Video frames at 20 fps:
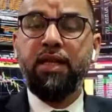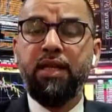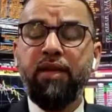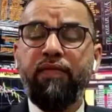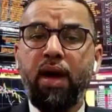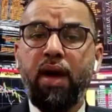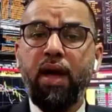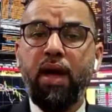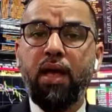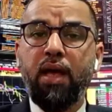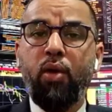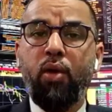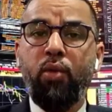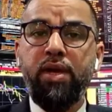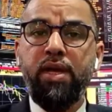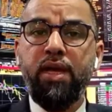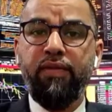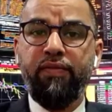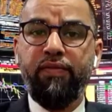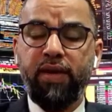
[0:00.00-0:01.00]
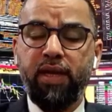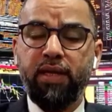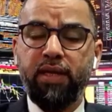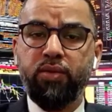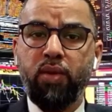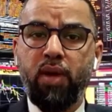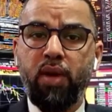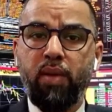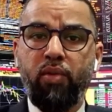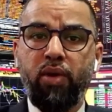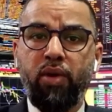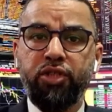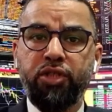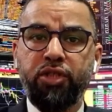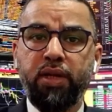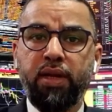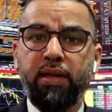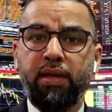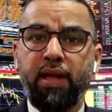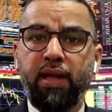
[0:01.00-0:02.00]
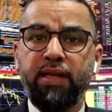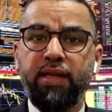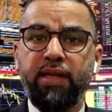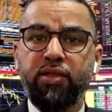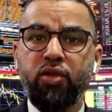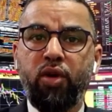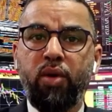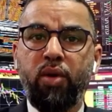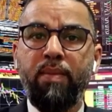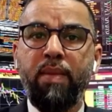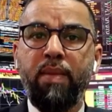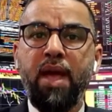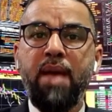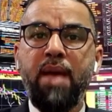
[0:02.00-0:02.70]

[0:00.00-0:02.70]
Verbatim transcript: دفعه قويه في اسواق مؤشرات الاسهم